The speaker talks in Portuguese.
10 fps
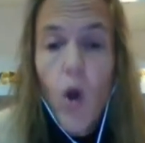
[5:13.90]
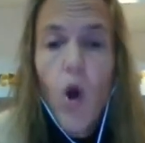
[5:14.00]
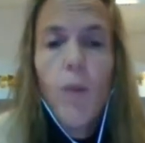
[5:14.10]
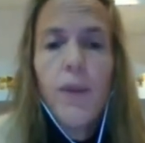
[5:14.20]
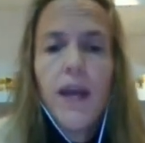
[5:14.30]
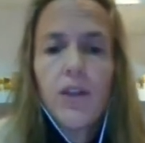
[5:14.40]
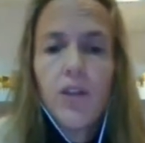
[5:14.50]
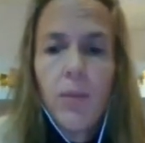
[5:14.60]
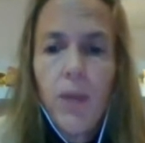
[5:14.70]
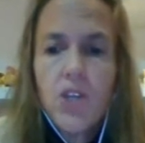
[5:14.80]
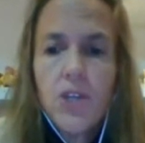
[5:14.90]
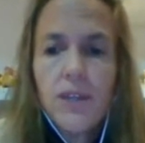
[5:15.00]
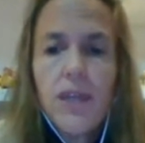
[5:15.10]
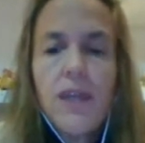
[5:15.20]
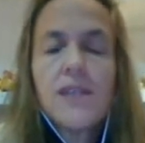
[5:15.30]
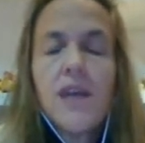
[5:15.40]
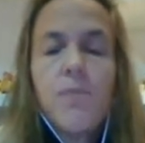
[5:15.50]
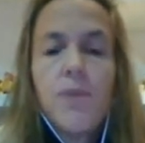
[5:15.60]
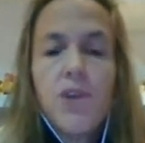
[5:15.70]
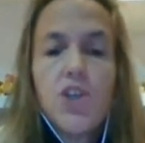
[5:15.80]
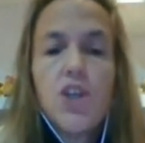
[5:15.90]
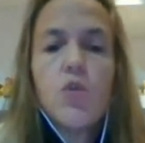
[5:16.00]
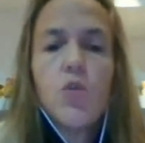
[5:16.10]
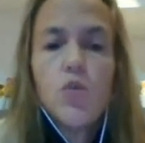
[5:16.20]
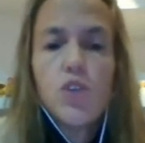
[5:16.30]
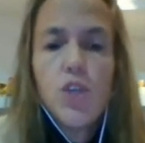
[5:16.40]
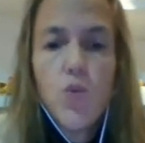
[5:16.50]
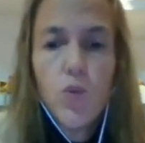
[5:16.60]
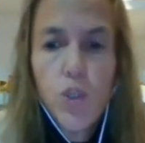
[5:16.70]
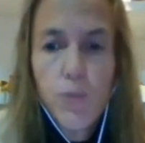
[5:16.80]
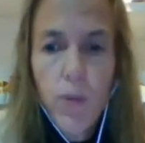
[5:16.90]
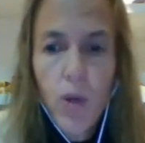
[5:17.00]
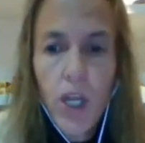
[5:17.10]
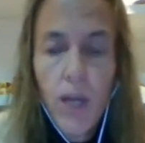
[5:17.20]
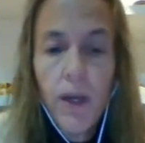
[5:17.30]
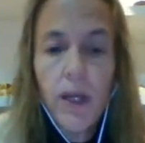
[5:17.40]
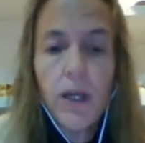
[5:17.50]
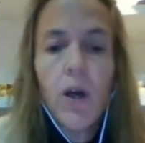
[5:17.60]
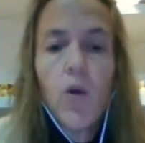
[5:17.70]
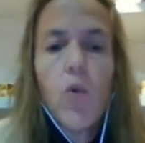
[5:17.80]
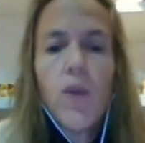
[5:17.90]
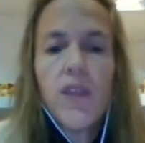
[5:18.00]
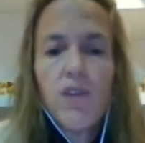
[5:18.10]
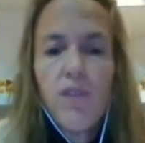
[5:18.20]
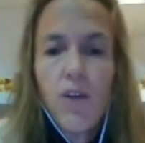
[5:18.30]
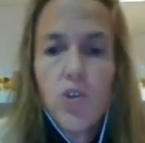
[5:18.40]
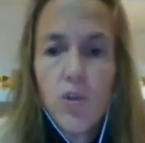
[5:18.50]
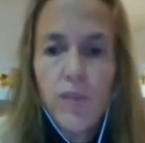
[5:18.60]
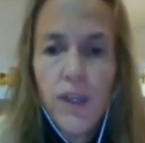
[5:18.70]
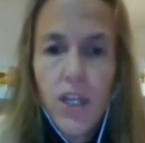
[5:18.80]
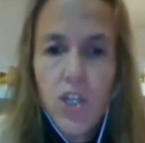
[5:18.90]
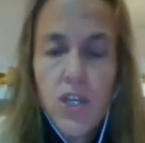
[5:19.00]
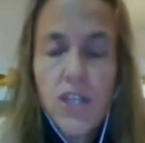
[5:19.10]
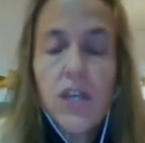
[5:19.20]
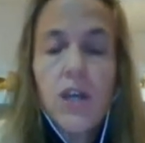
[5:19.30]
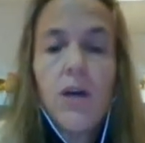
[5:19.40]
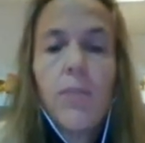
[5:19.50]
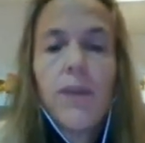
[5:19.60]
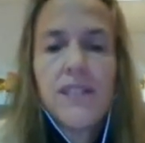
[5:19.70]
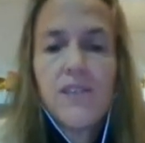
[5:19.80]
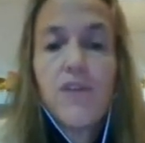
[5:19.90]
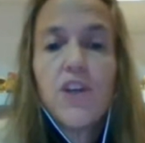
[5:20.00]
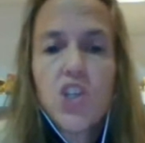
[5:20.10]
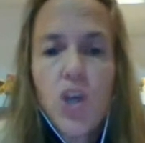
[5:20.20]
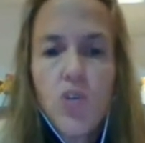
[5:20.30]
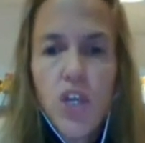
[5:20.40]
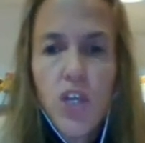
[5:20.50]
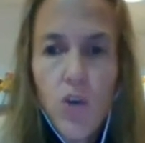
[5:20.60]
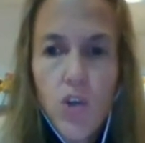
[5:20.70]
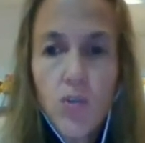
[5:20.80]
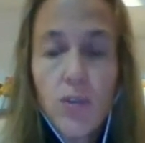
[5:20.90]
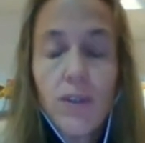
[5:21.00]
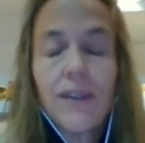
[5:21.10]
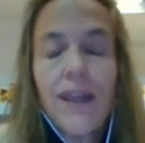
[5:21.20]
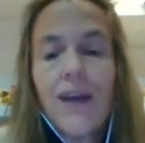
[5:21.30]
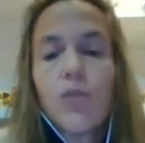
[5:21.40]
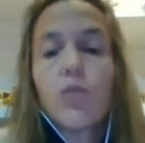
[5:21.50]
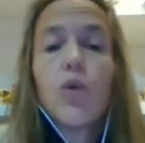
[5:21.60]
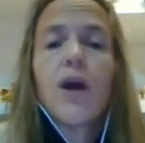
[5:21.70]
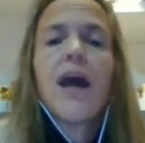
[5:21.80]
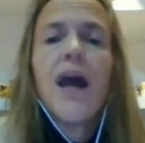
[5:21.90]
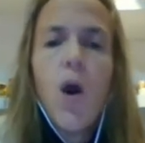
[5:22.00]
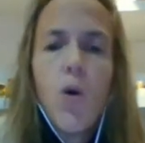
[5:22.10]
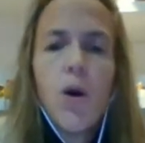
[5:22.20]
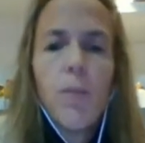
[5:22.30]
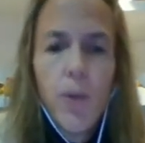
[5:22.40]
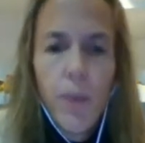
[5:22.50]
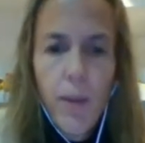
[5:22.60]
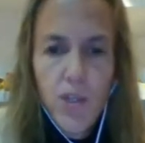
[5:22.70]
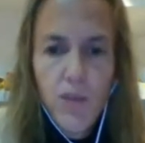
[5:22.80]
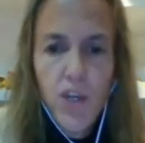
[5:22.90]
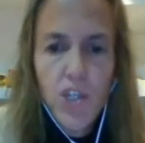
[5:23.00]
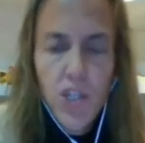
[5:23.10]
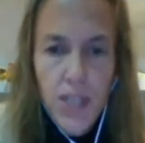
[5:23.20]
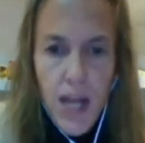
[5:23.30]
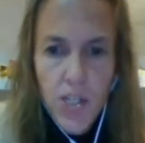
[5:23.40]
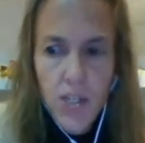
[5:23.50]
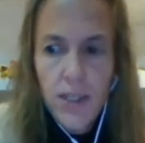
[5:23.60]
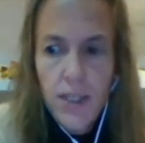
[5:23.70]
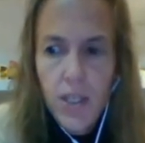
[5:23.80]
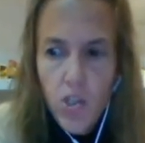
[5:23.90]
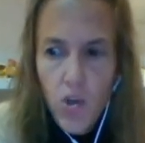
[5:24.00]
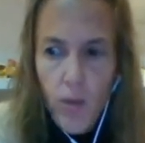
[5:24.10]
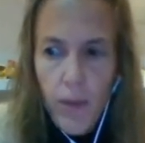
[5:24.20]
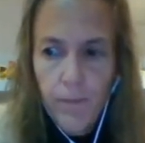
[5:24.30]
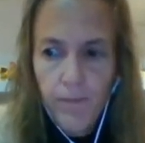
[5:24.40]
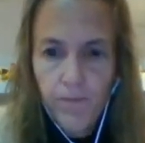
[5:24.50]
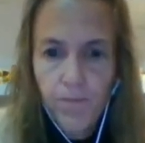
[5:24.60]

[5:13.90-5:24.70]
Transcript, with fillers: obrigatoriamente tem que se repetir um segundo espermograma com um intervalo de 90 dias para se fechar o diagnóstico da, do real problema de fertilidade deste homem.